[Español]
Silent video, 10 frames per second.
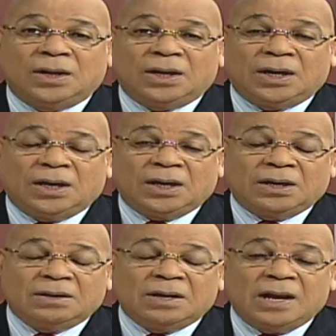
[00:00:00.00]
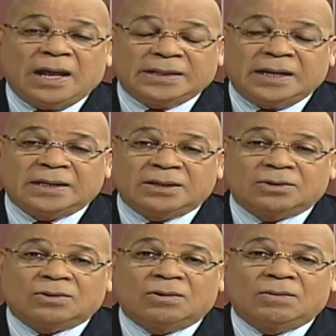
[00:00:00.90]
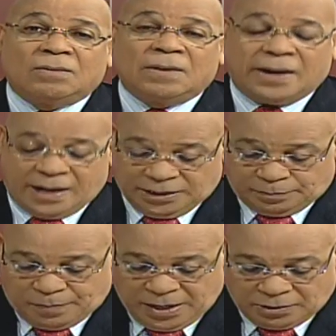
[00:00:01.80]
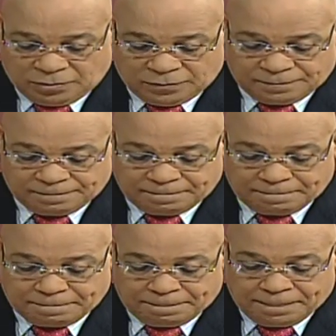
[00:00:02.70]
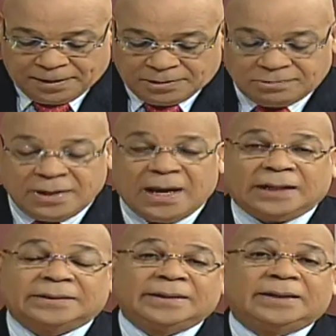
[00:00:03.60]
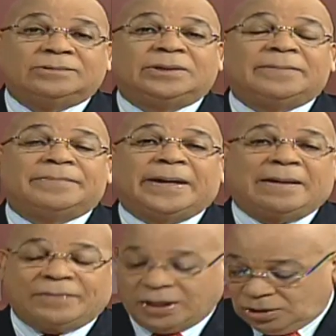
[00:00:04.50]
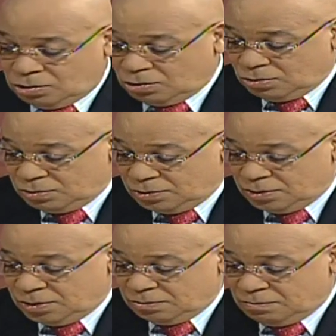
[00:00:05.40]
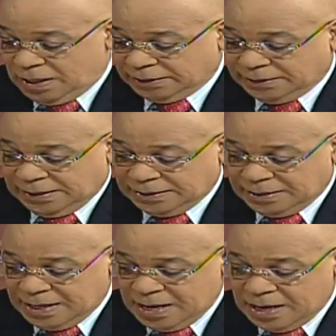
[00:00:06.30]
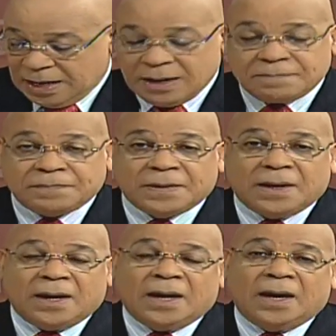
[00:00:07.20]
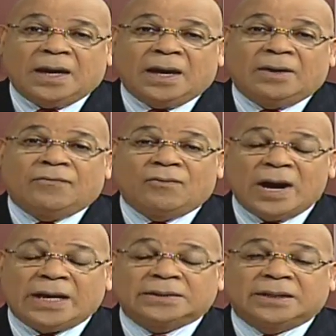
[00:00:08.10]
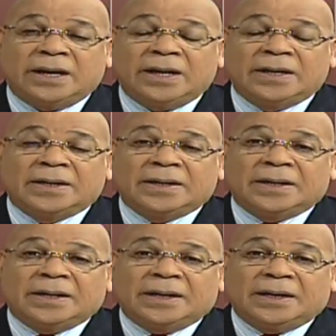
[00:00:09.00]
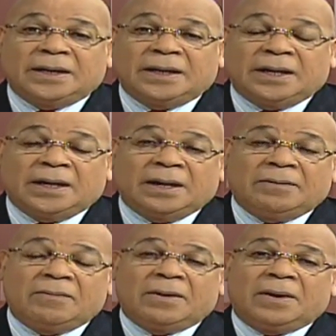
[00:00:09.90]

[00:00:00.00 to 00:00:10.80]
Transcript: y, le he tenido respeto. Nuria tiene un temperamento bastante eh, fuerte y,